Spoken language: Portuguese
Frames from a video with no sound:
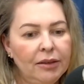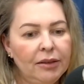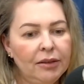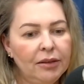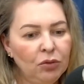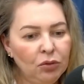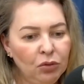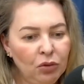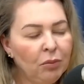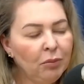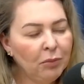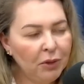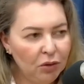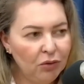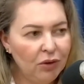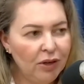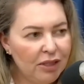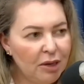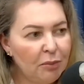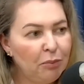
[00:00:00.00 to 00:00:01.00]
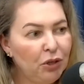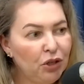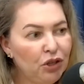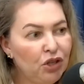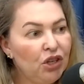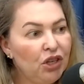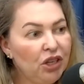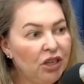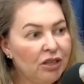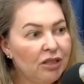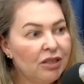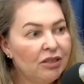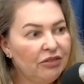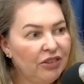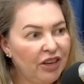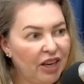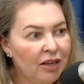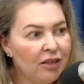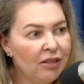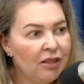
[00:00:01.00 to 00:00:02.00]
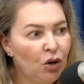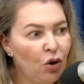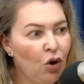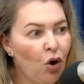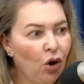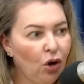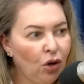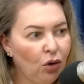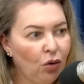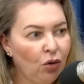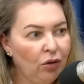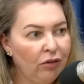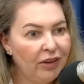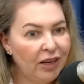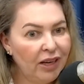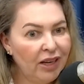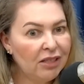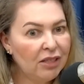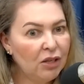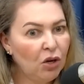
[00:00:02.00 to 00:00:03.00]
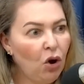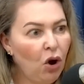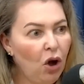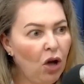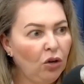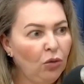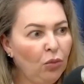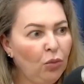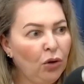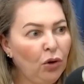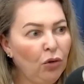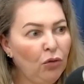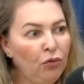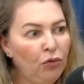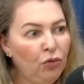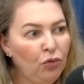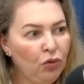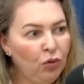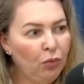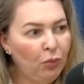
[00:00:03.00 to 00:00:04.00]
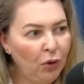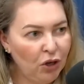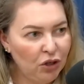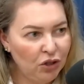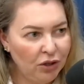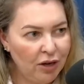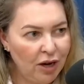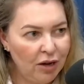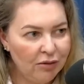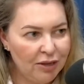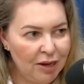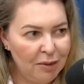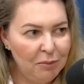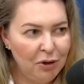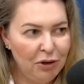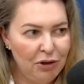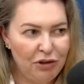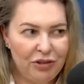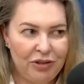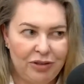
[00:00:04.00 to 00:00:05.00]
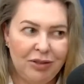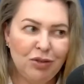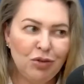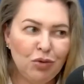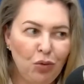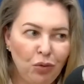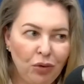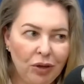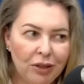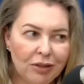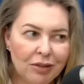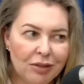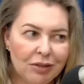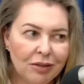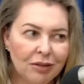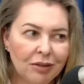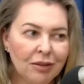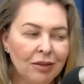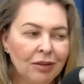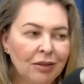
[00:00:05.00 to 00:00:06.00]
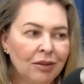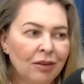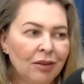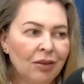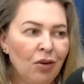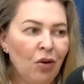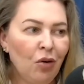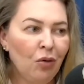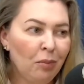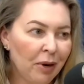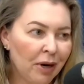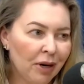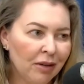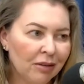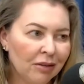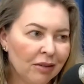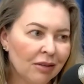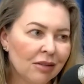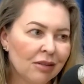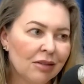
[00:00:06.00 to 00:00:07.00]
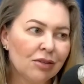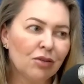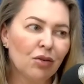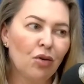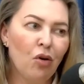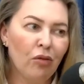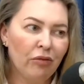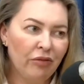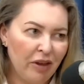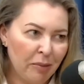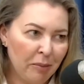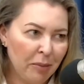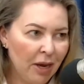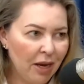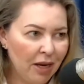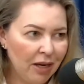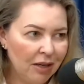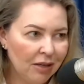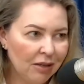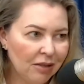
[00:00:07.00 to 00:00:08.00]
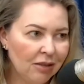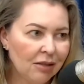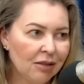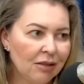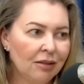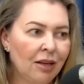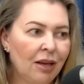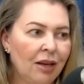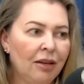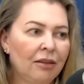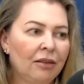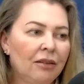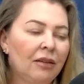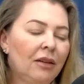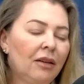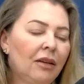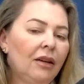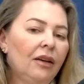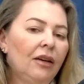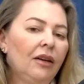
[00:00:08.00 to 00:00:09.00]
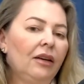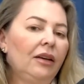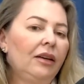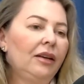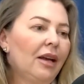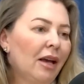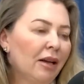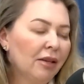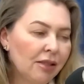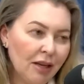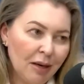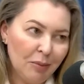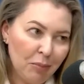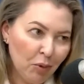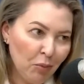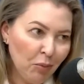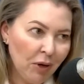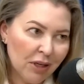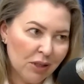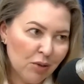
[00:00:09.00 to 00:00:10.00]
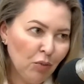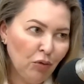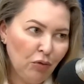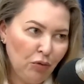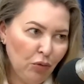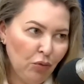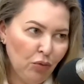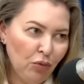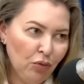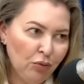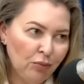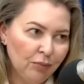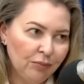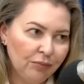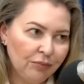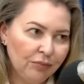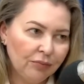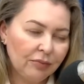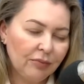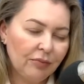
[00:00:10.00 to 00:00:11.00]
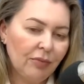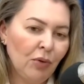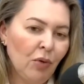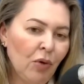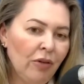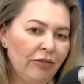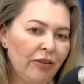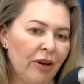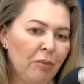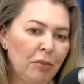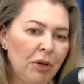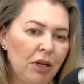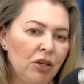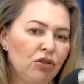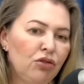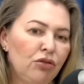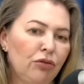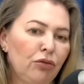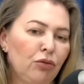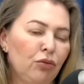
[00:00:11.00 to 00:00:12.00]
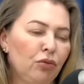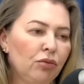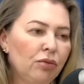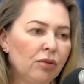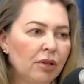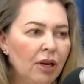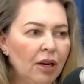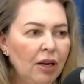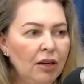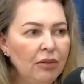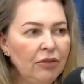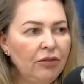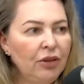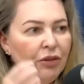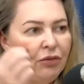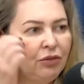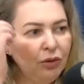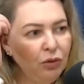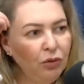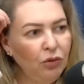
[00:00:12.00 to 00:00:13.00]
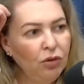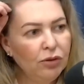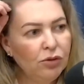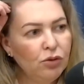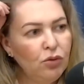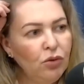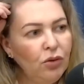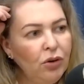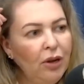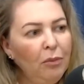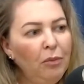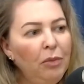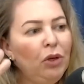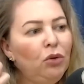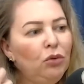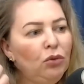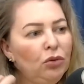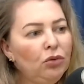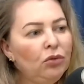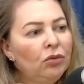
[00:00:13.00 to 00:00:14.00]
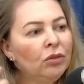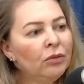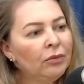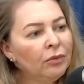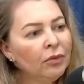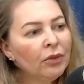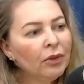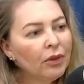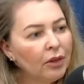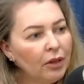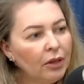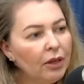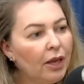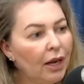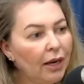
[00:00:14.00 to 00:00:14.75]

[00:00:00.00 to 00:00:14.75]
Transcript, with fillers: o nome da doença é pitiríase versicolor. Versicolor uhum. porque o fungo pode causar manchas escuras, uhum. ou brancas, ou vermelhas, hum, né? Verdade. E é sempre o mesmo fungo. Sim. Uma família de fungos. Ele vive no nosso couro cabeludo. E